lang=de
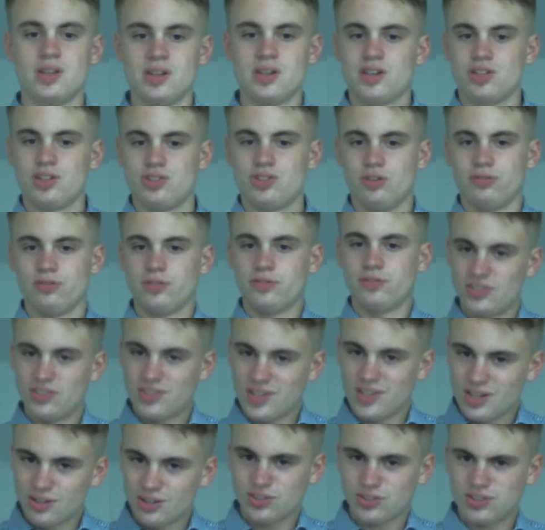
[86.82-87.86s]
ich hoffe, wir
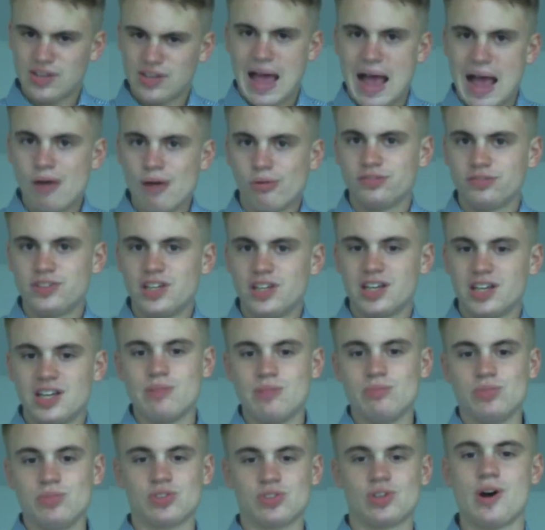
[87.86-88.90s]
sehen uns auf der
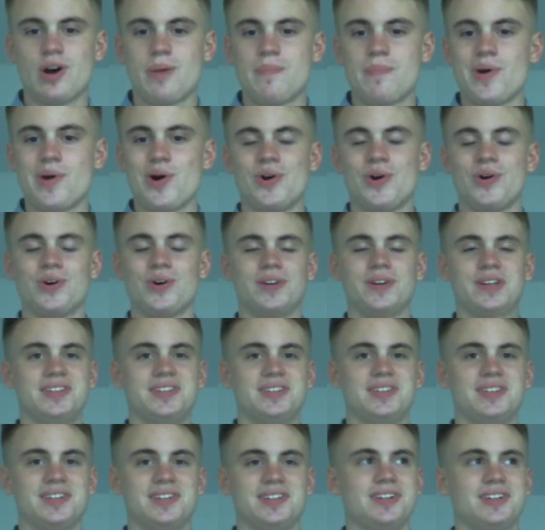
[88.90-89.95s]
Gamescom und
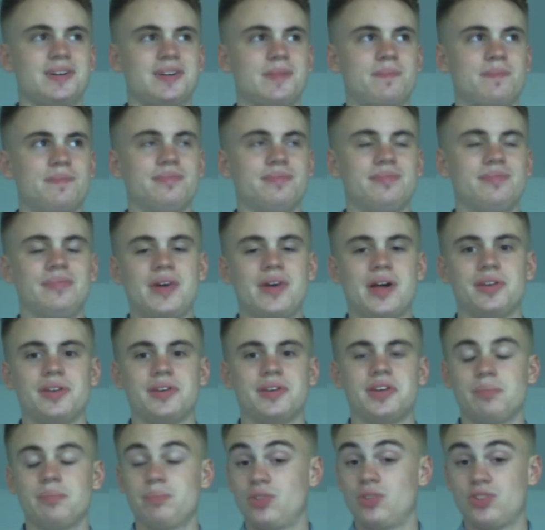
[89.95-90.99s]
ähm,
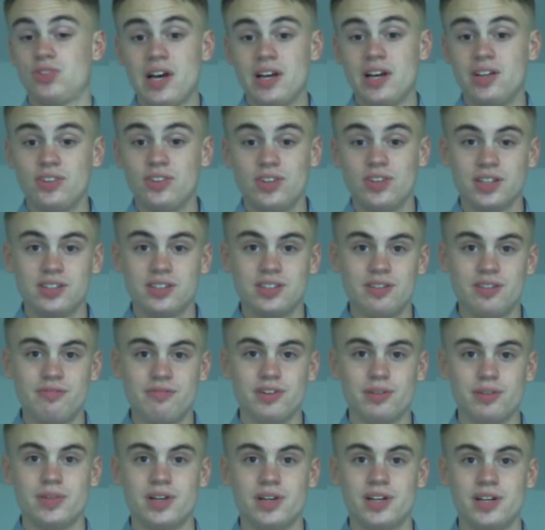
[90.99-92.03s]
da, bis dahin sage ich
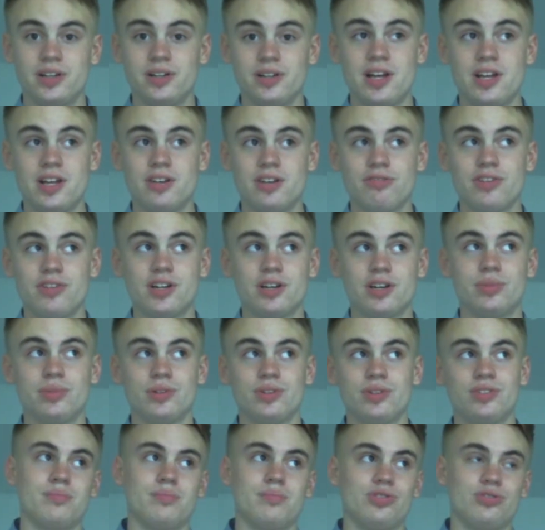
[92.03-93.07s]
einfach mal entweder
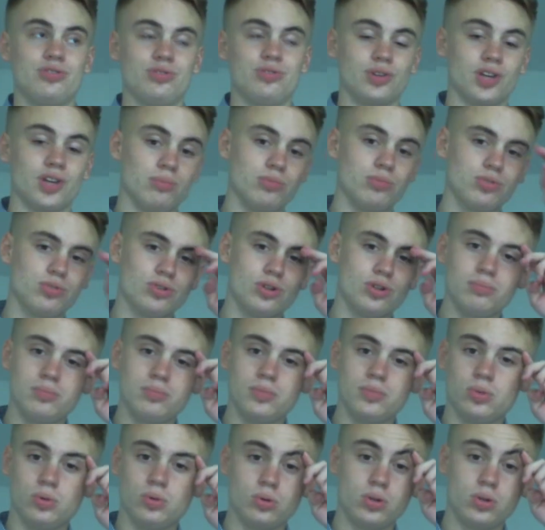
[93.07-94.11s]
bis, bis zur Gamescom
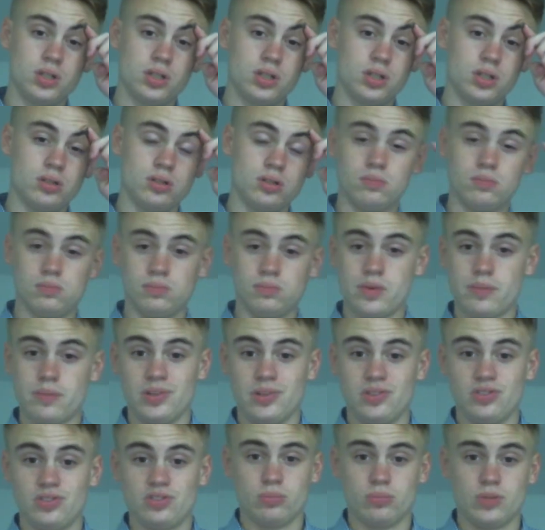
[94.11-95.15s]
oder
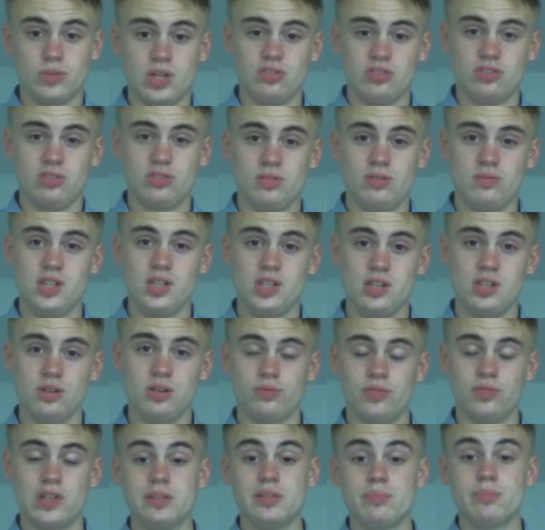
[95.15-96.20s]
bis zum nächsten Video.
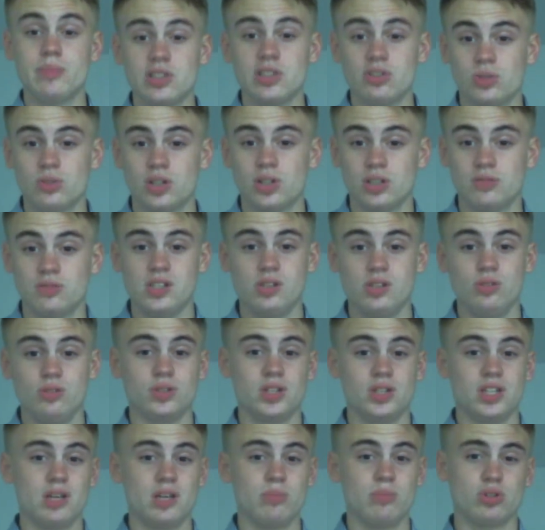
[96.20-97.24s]
Vielleicht mache ich sogar ein Video von
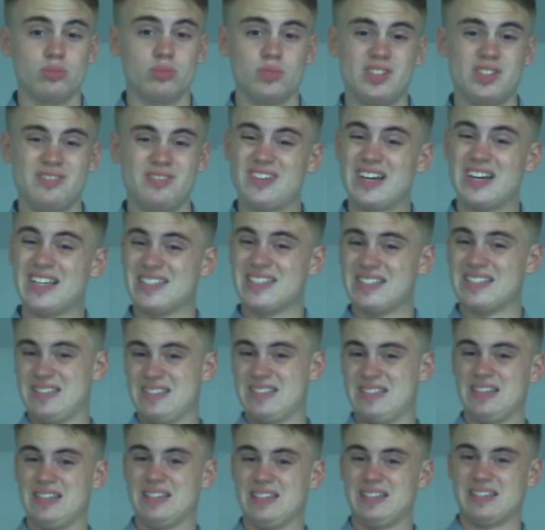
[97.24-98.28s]
der Gamescom. Ich weiß es
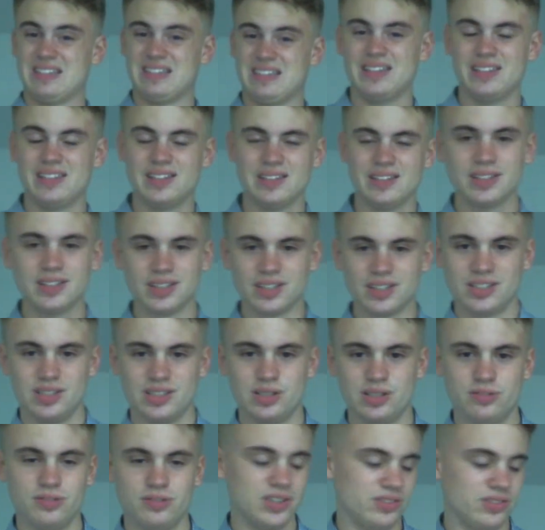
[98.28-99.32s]
nicht.
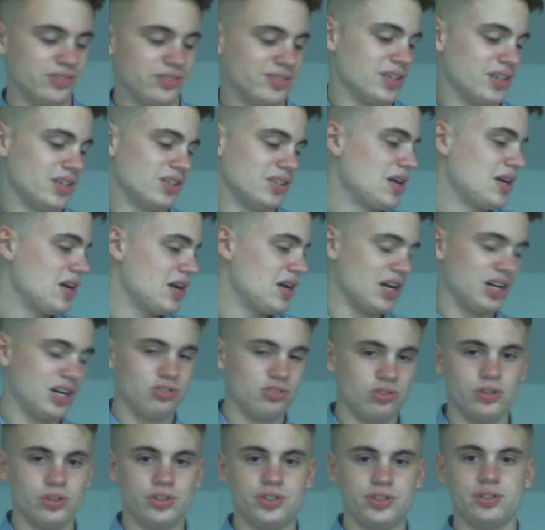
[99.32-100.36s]
Ich weiß es nicht. Also
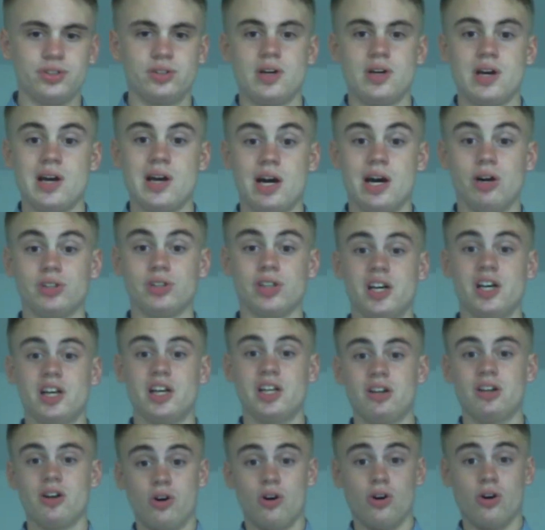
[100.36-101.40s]
Leute, haut
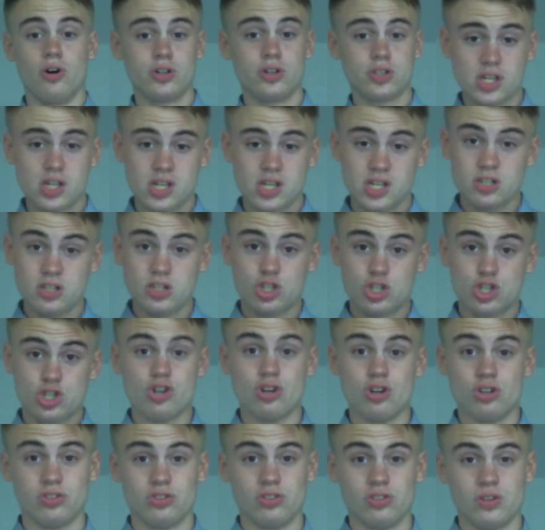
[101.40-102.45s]
rein und
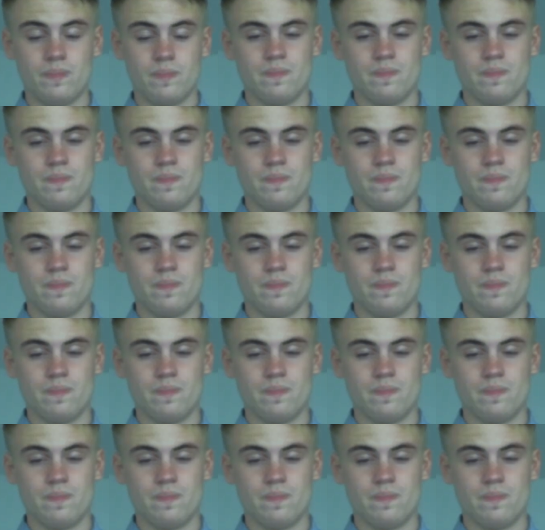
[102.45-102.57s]
tschüss.